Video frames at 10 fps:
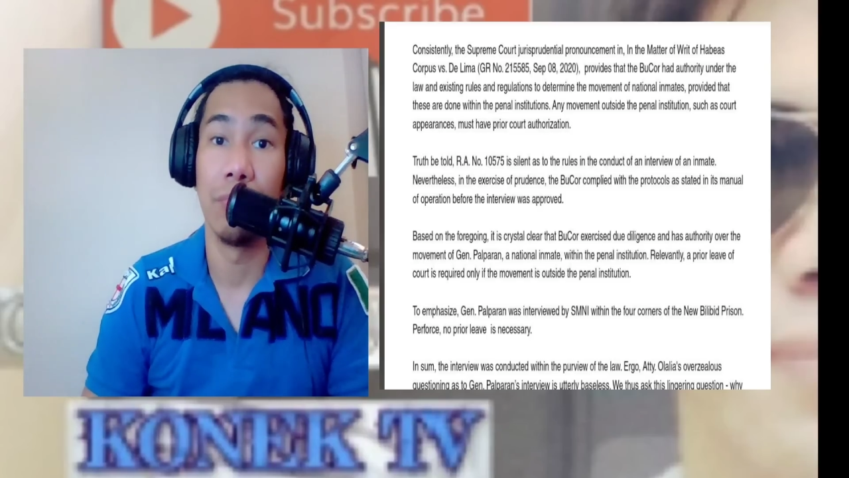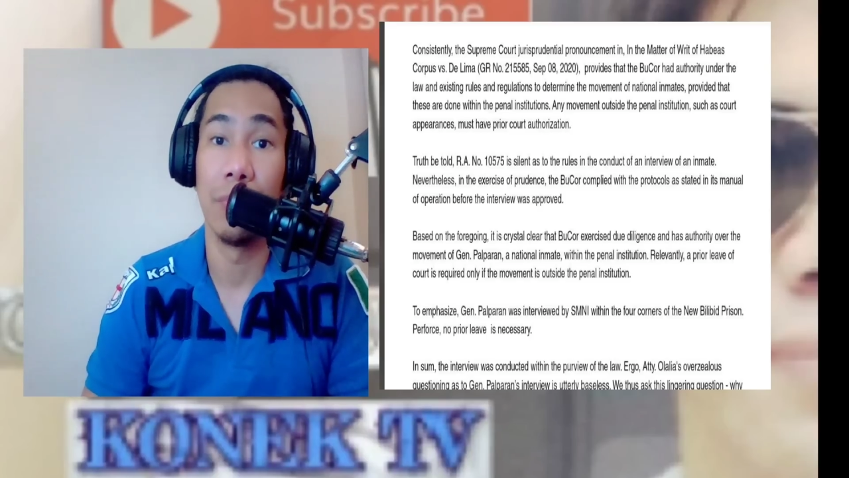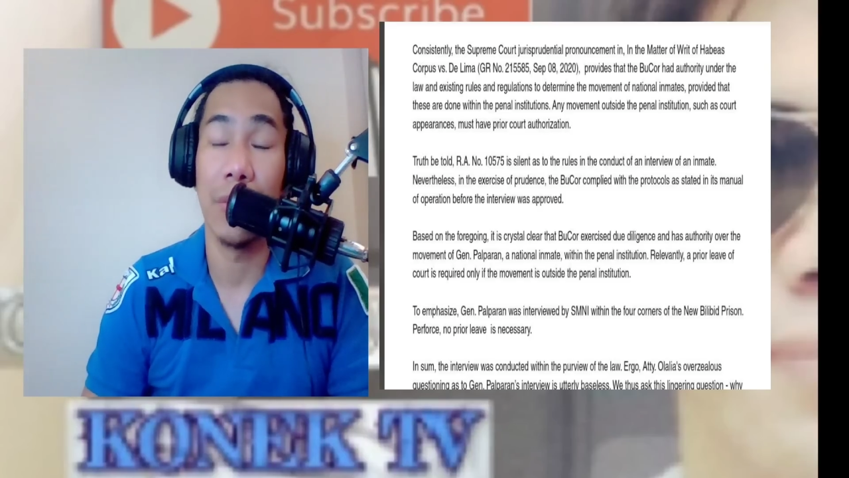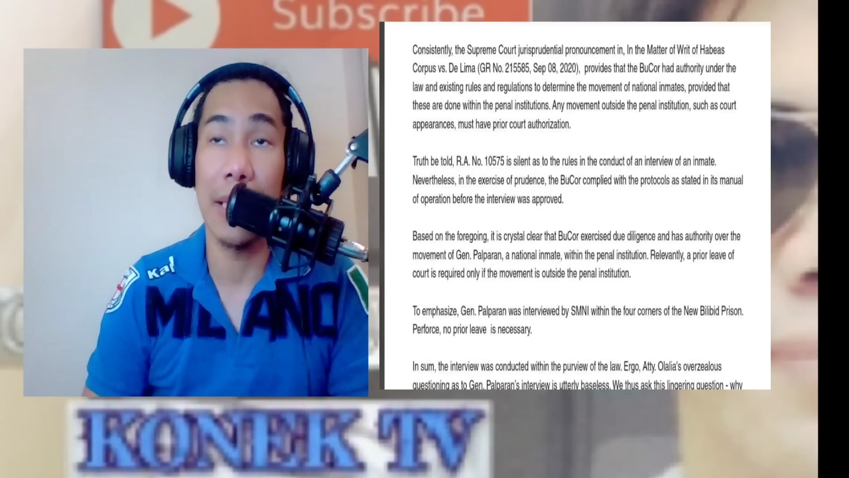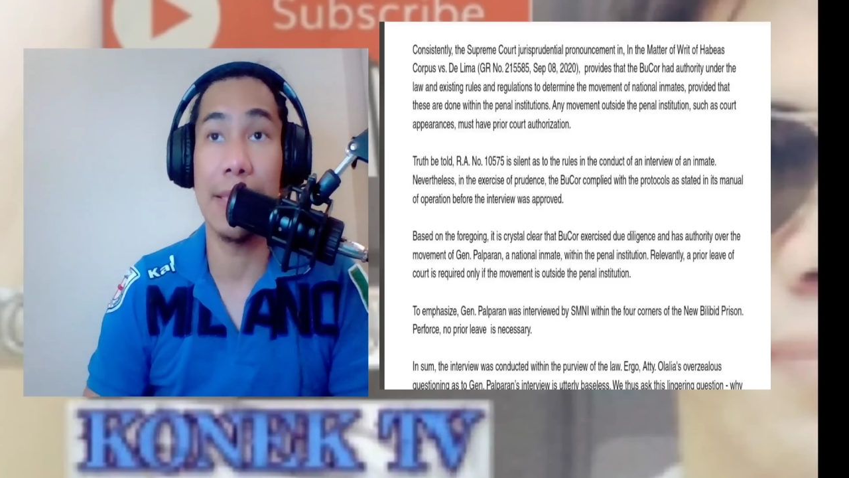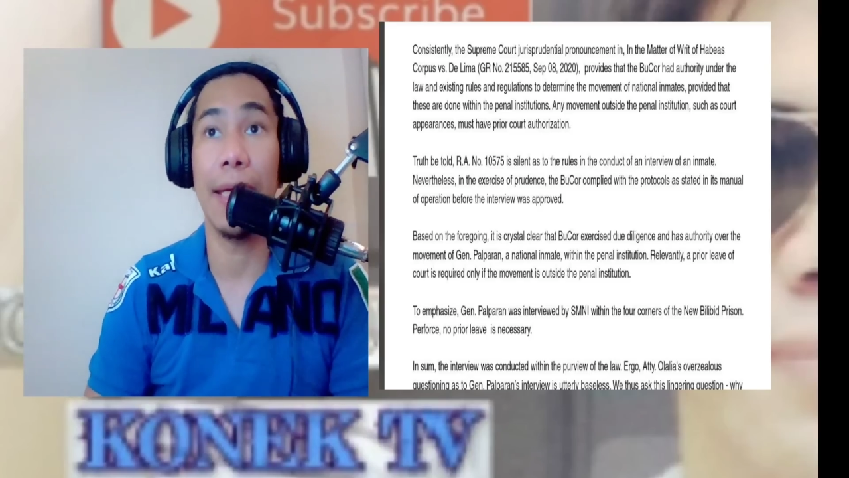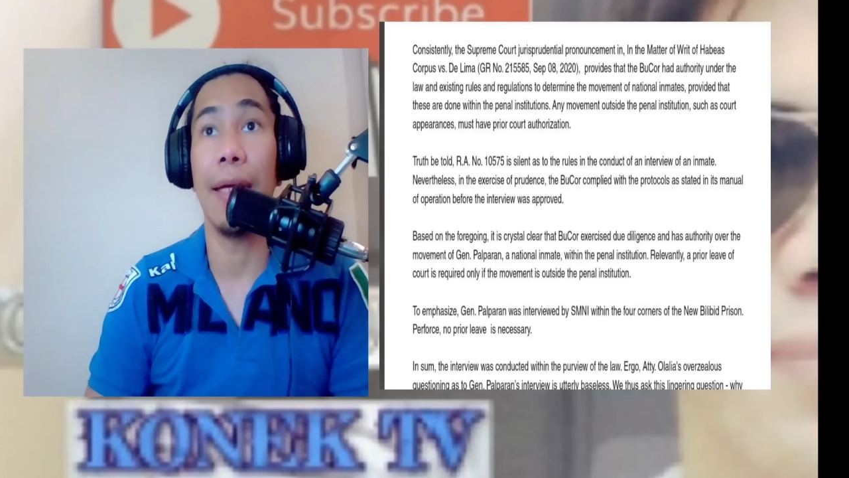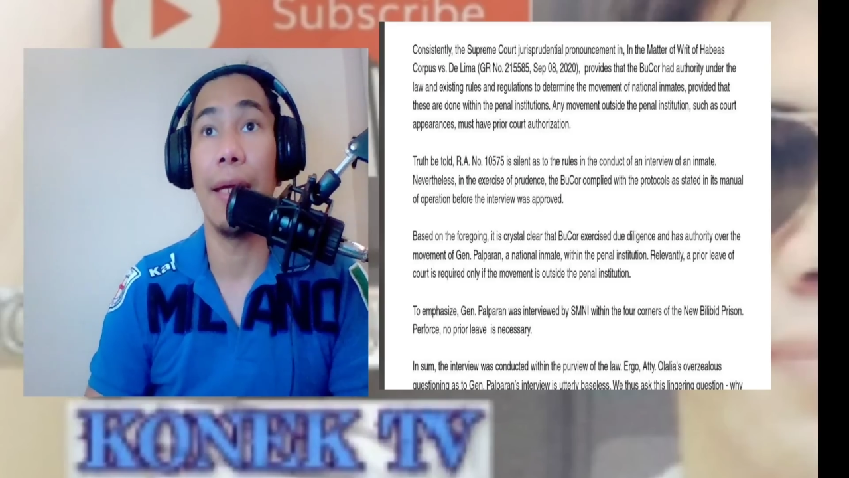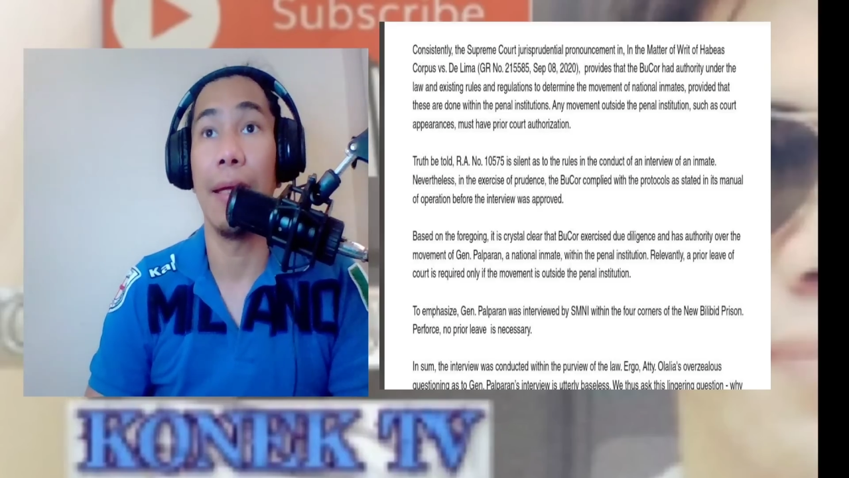Kasi